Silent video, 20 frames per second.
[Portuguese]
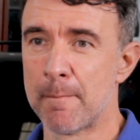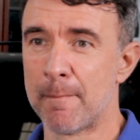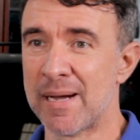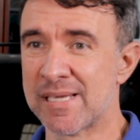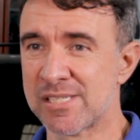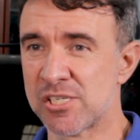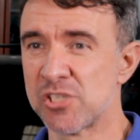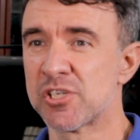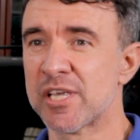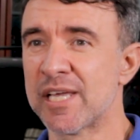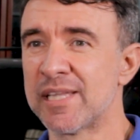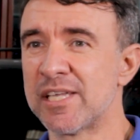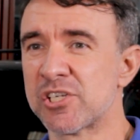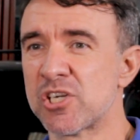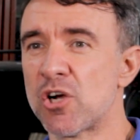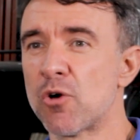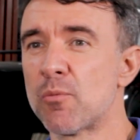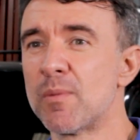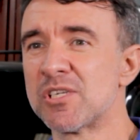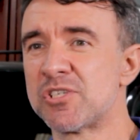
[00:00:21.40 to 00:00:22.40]
mas a gente quer
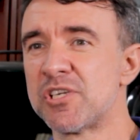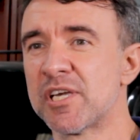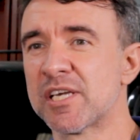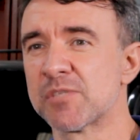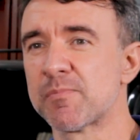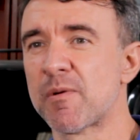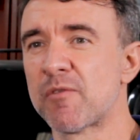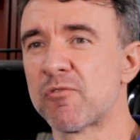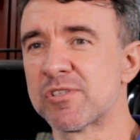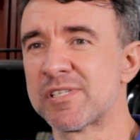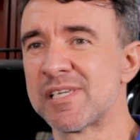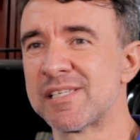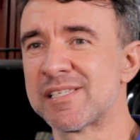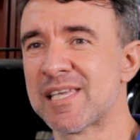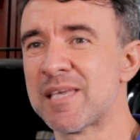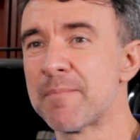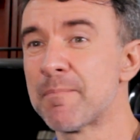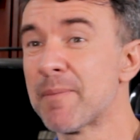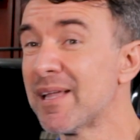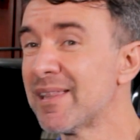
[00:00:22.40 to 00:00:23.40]
deixar algumas dicas para vocês
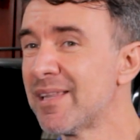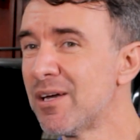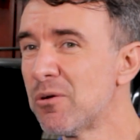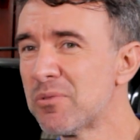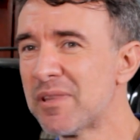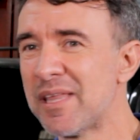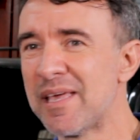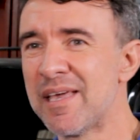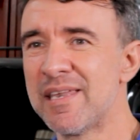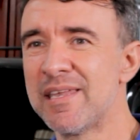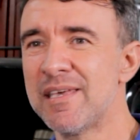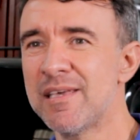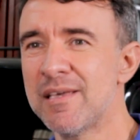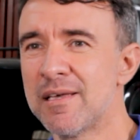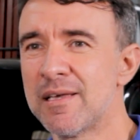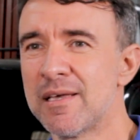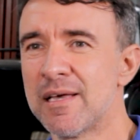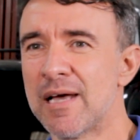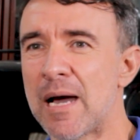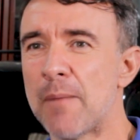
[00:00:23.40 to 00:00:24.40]
aqui para não terem
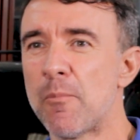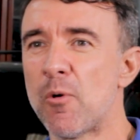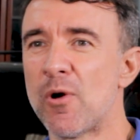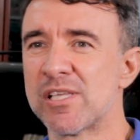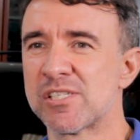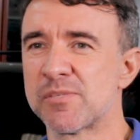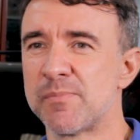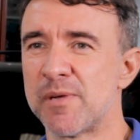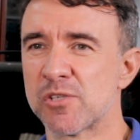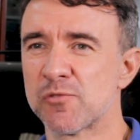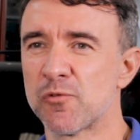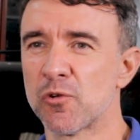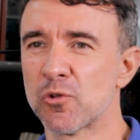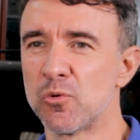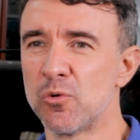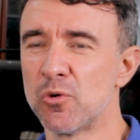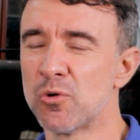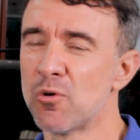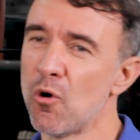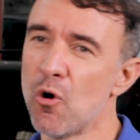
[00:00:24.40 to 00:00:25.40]
aborrecimentos
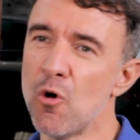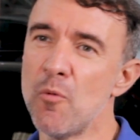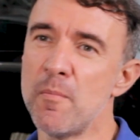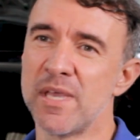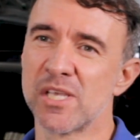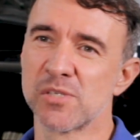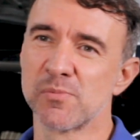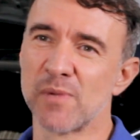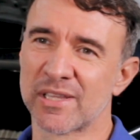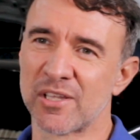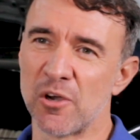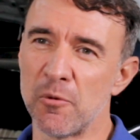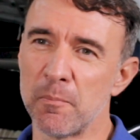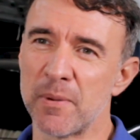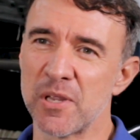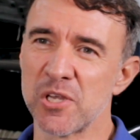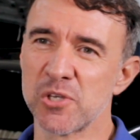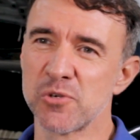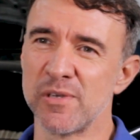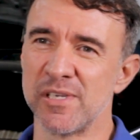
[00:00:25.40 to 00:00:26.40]
futuro ou mesmo até um
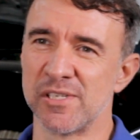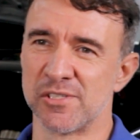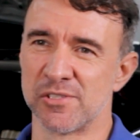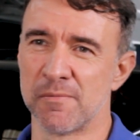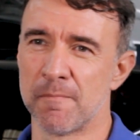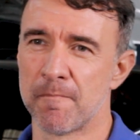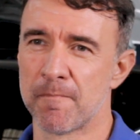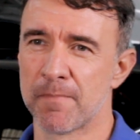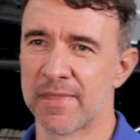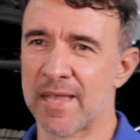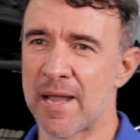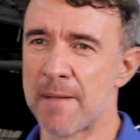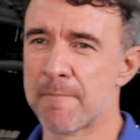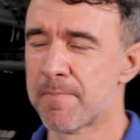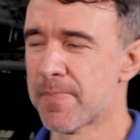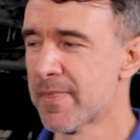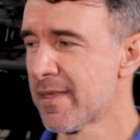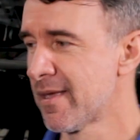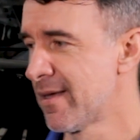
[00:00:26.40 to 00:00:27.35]
prejuízo, tá?